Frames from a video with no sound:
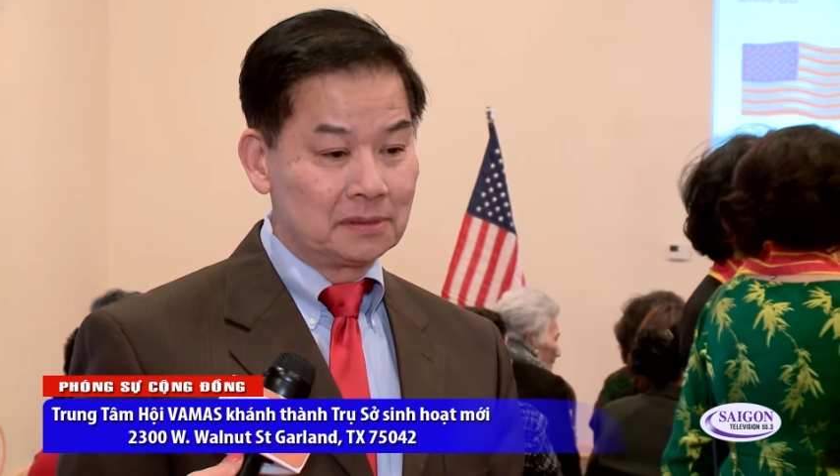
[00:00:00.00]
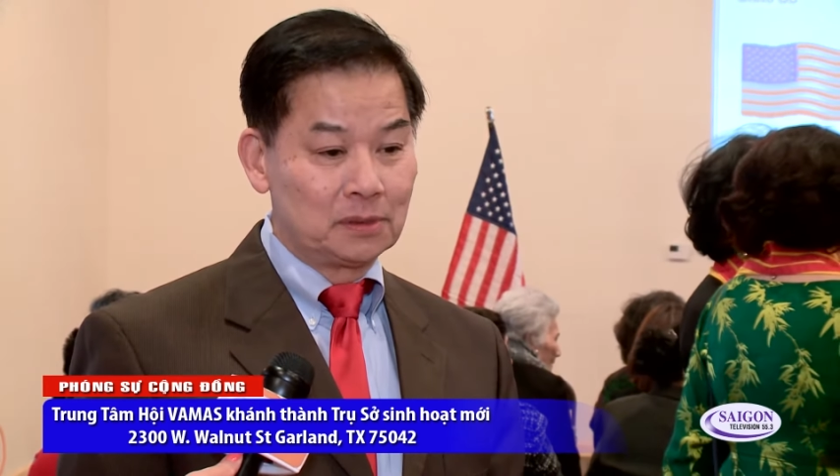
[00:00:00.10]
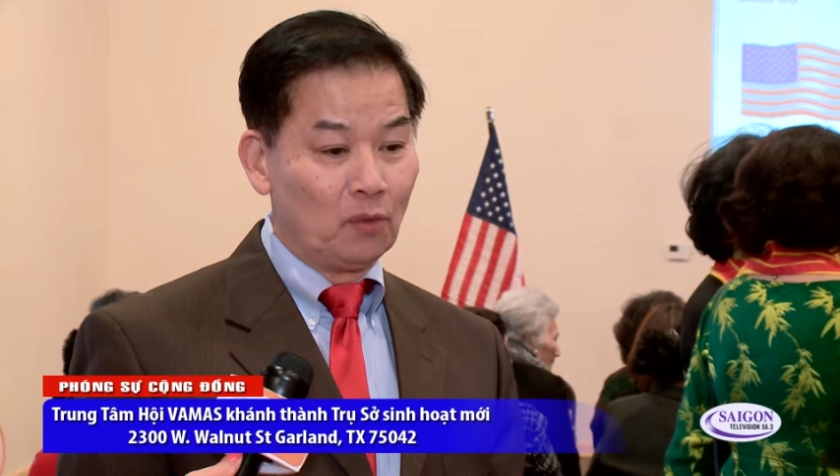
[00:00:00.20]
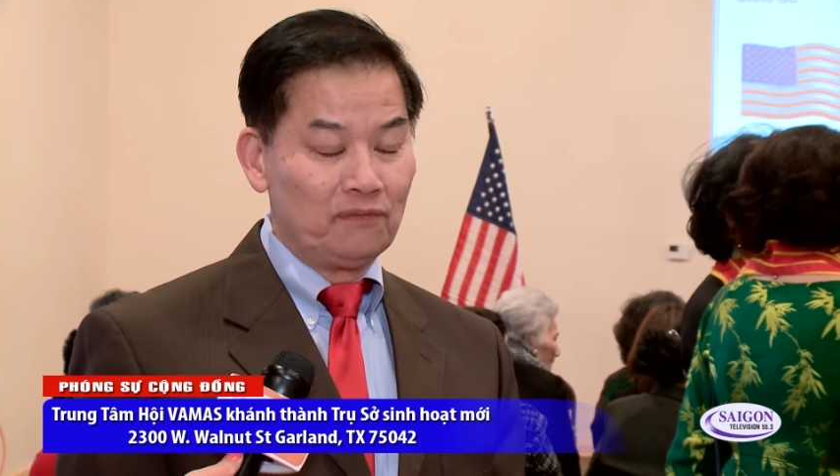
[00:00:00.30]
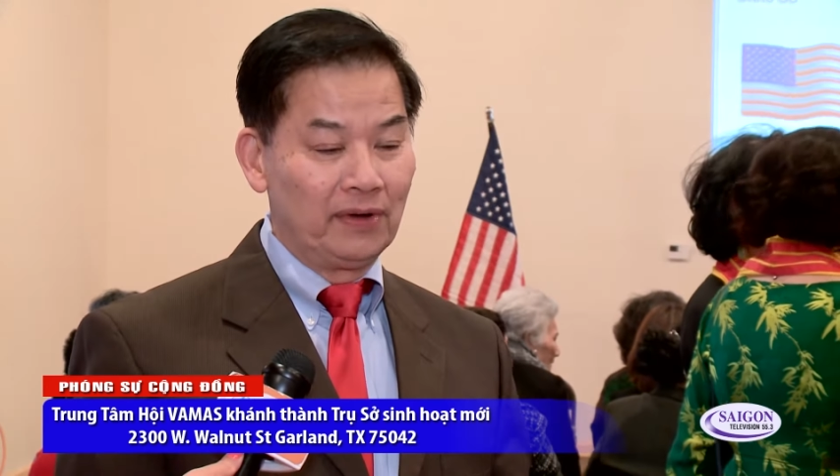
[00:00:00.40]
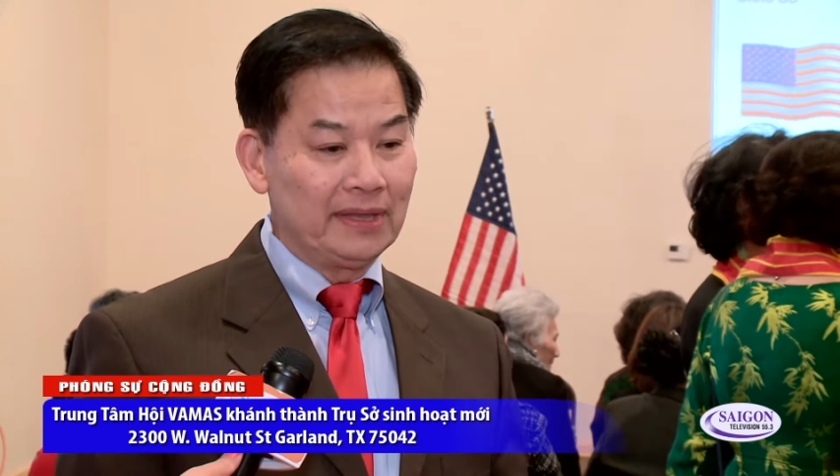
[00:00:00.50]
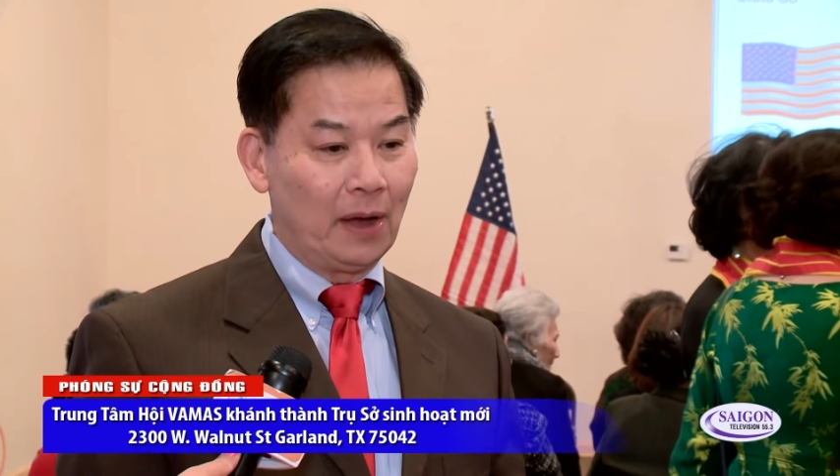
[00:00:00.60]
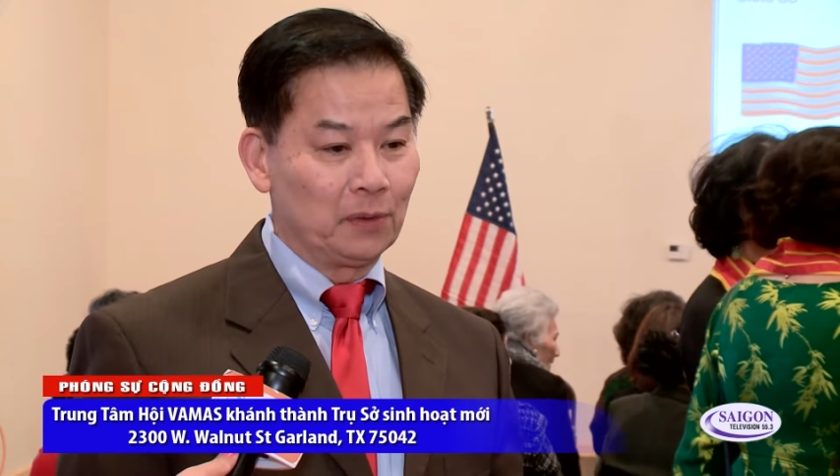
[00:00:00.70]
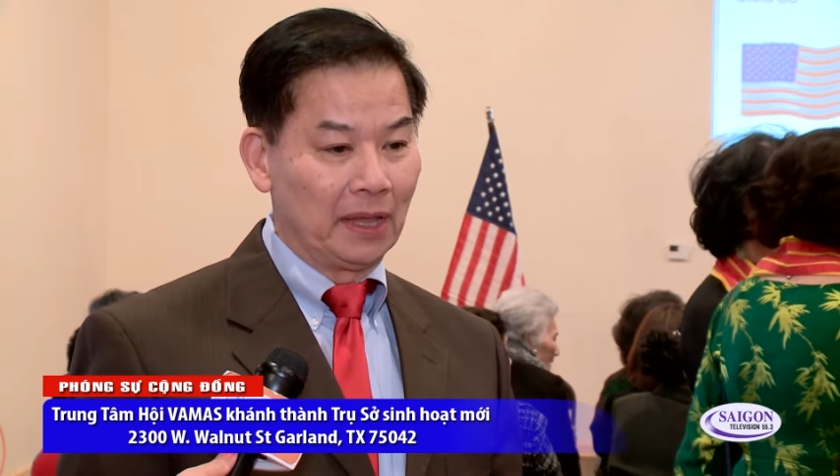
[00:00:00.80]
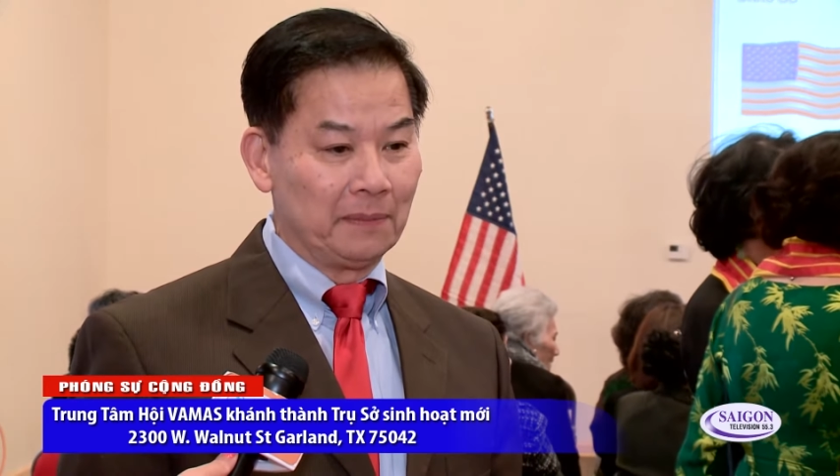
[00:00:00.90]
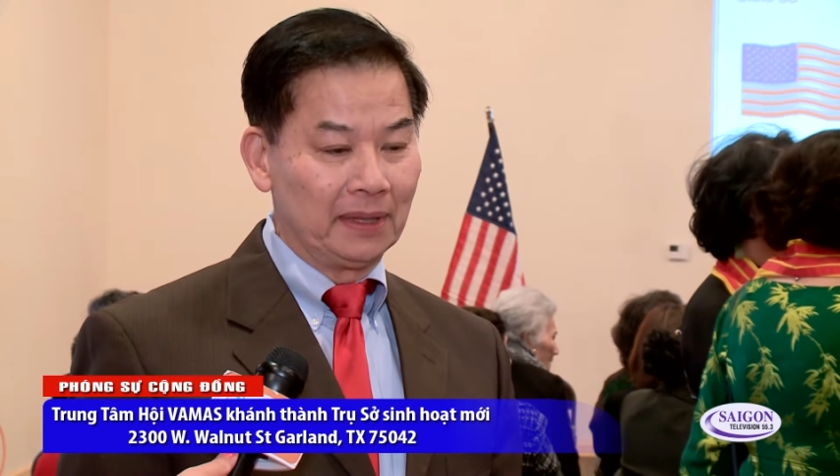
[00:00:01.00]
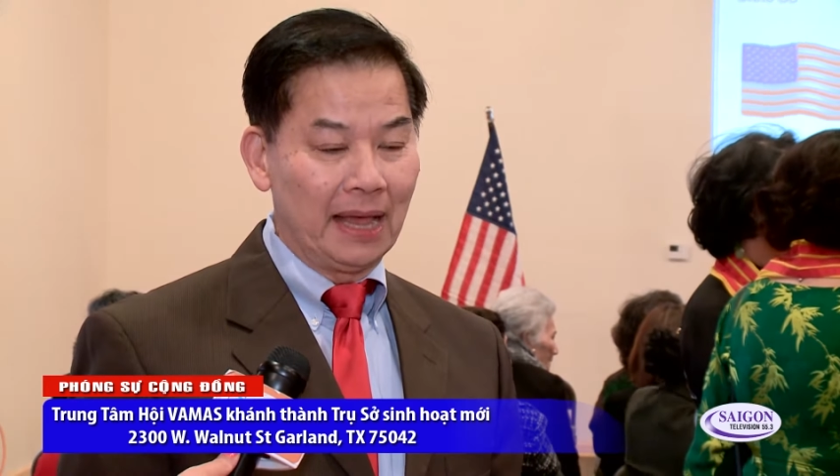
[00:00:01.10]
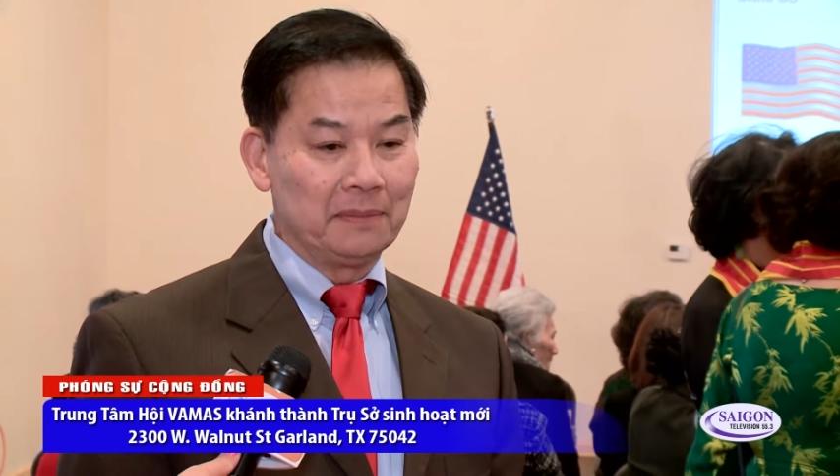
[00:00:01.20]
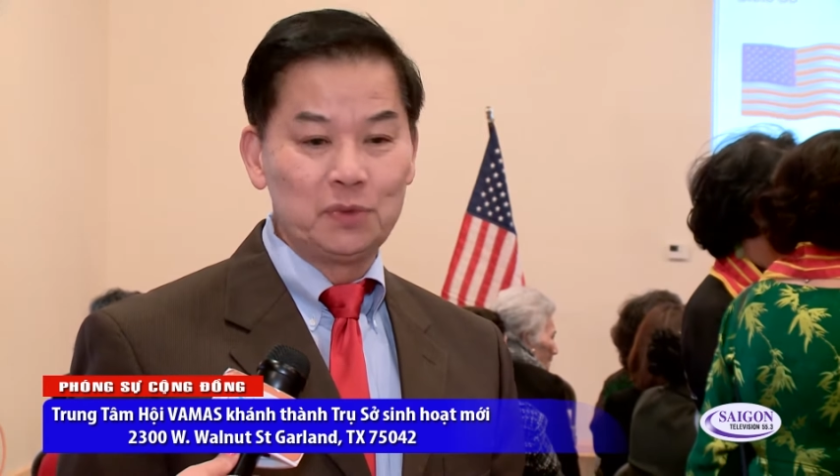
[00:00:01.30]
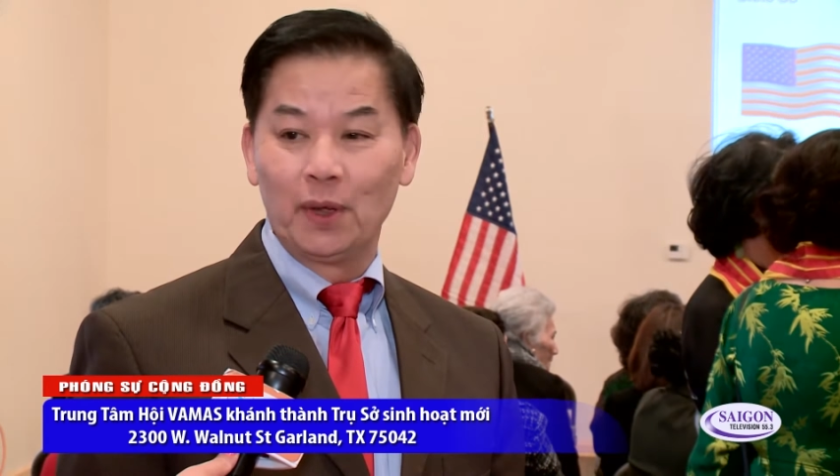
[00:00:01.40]
chung với nhau để mà
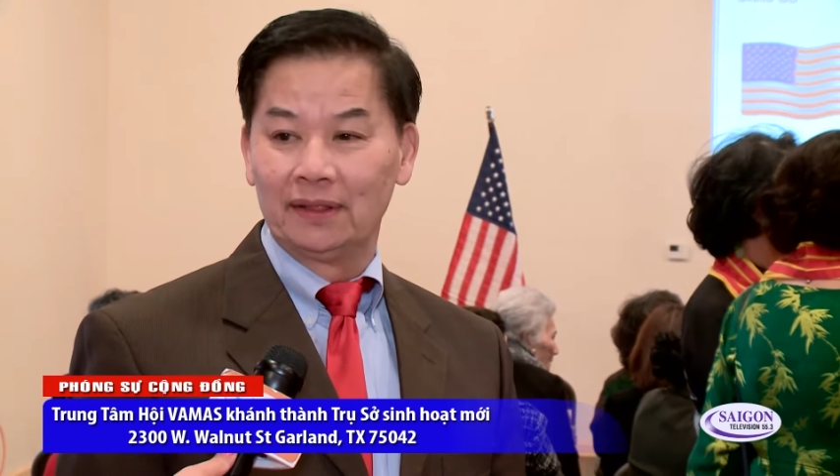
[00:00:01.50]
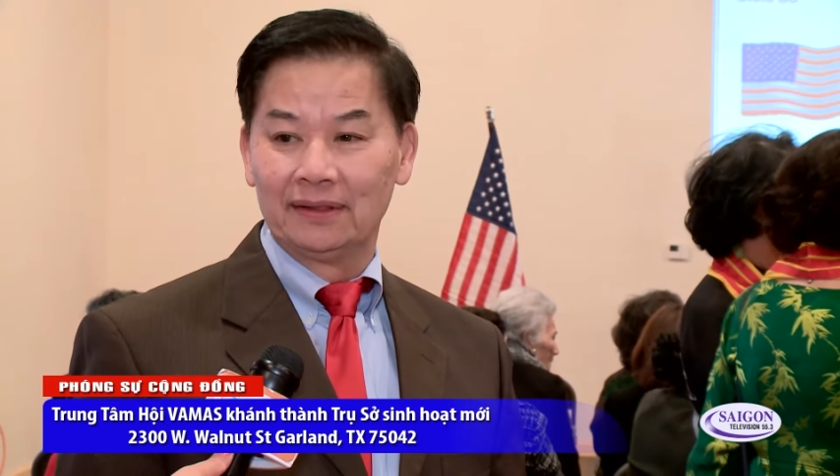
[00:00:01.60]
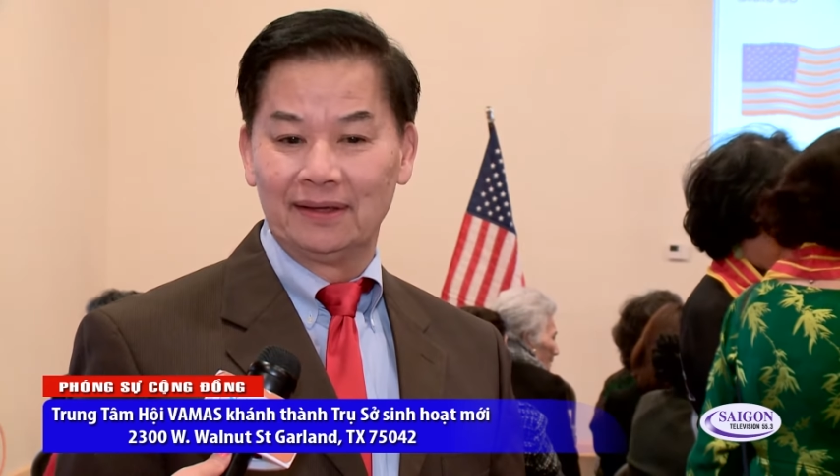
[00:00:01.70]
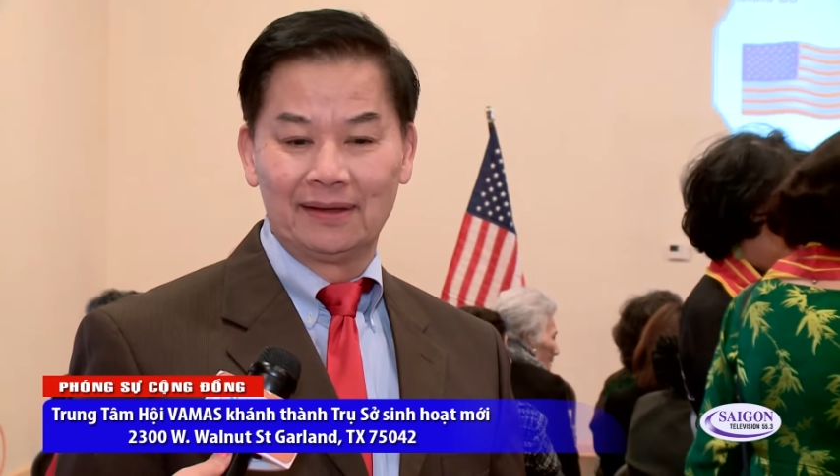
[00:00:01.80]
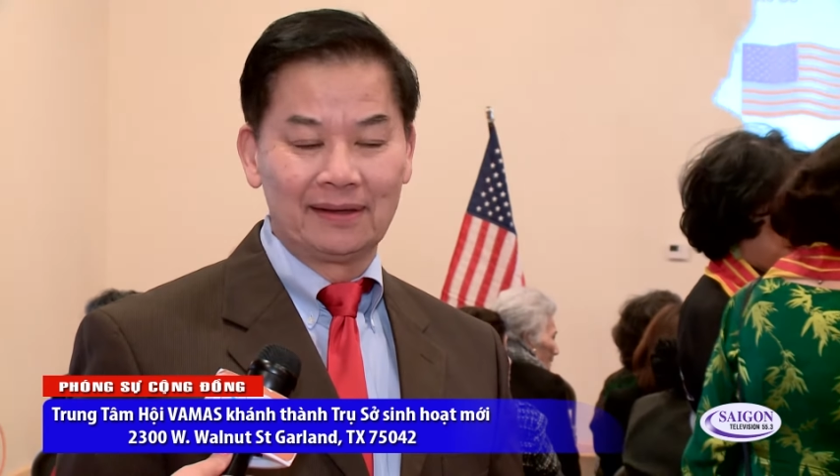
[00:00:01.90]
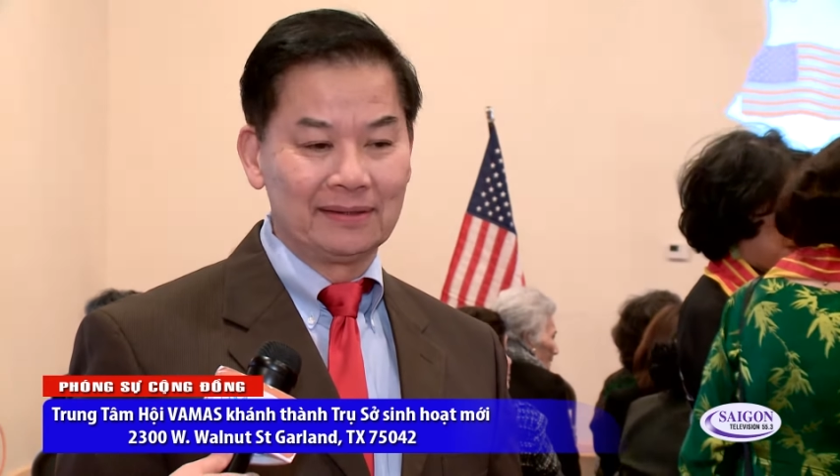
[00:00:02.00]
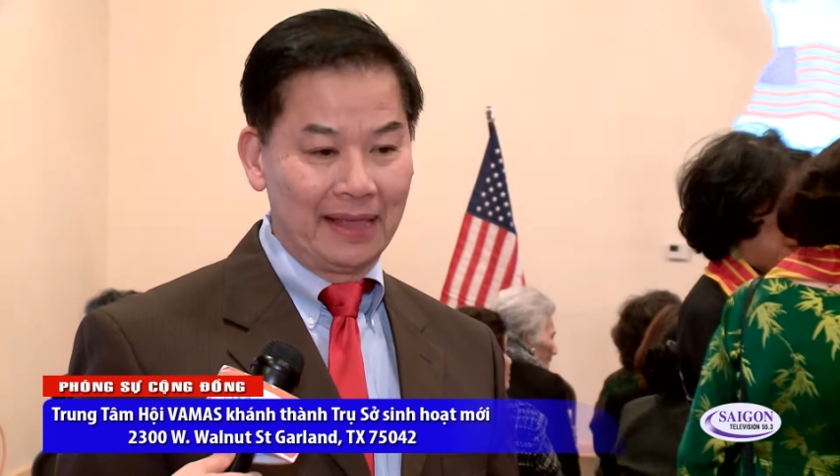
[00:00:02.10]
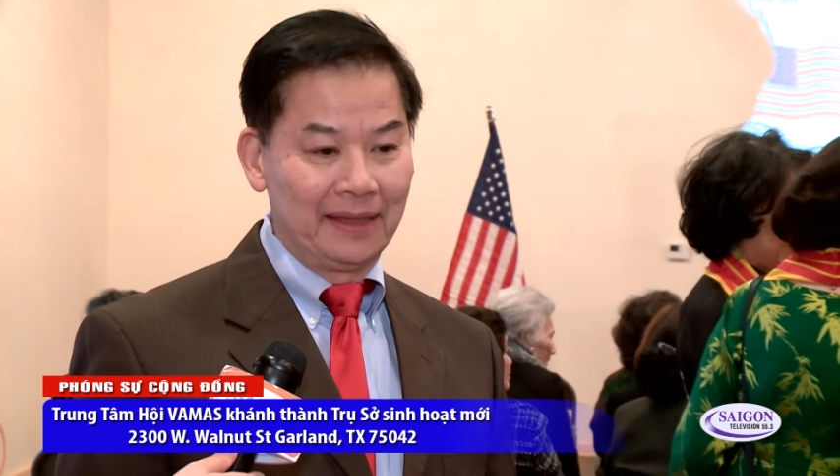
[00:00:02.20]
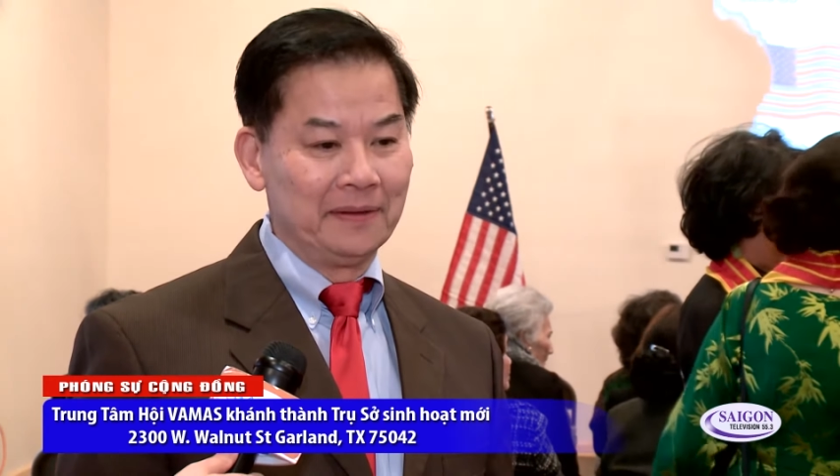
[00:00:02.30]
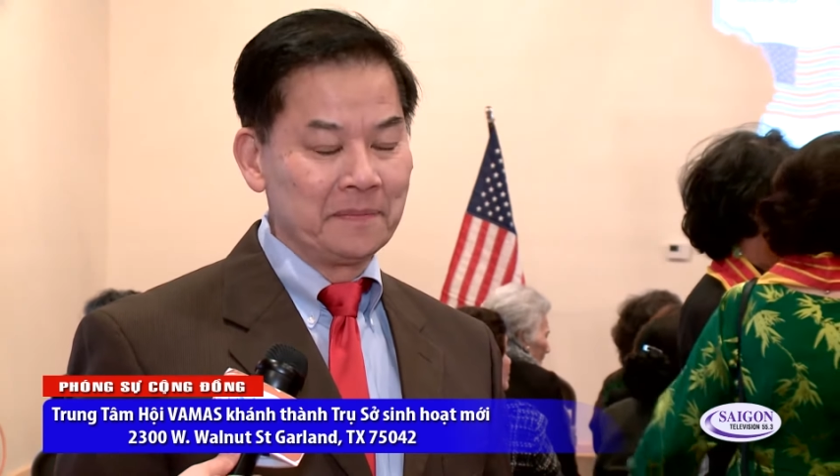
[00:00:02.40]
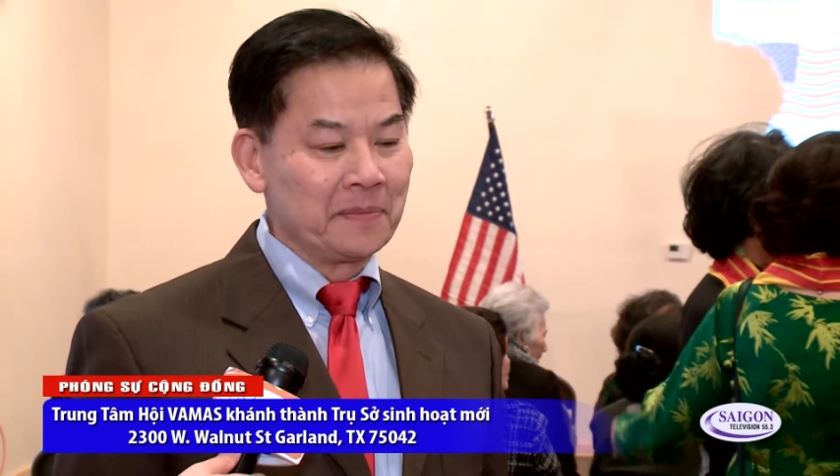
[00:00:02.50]
làm chuyện uh, này yeah.